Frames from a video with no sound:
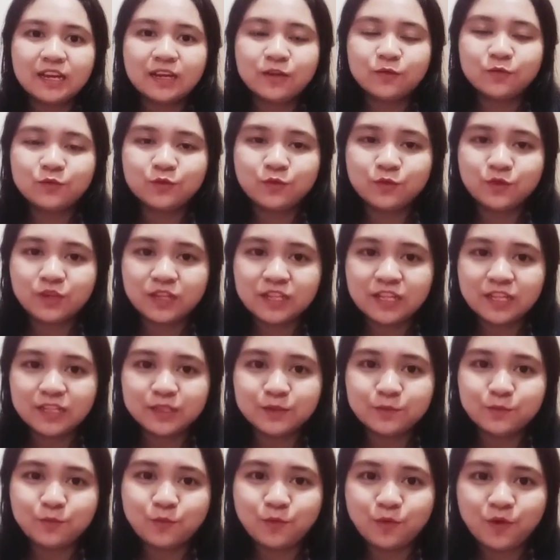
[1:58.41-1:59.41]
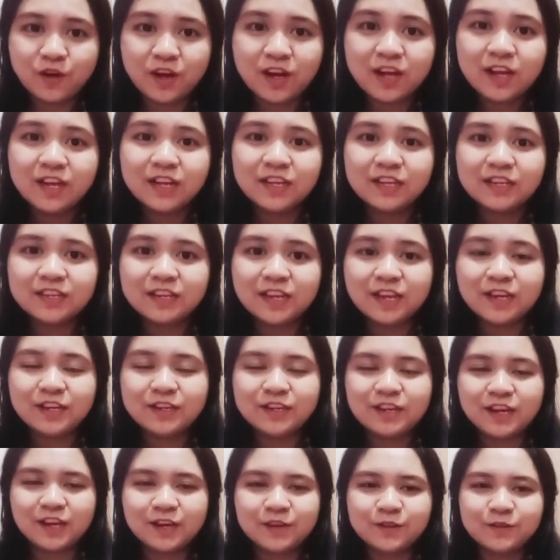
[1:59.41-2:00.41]
untuk kita semua dan
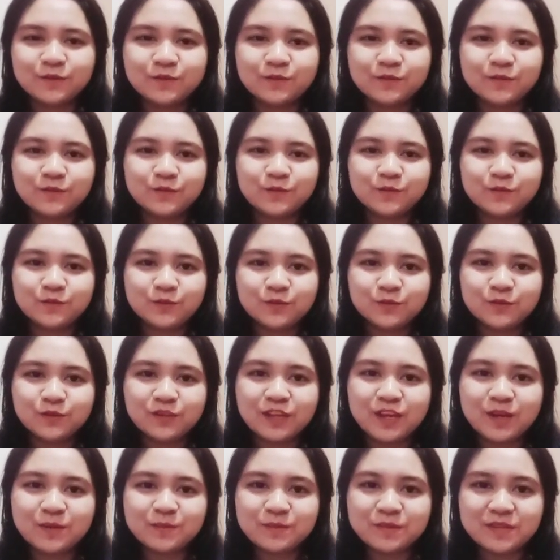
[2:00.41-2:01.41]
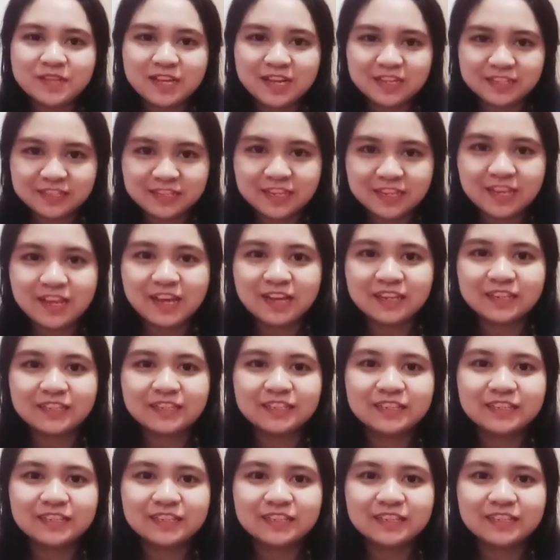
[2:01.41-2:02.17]
yang untuk yang menyaksikan.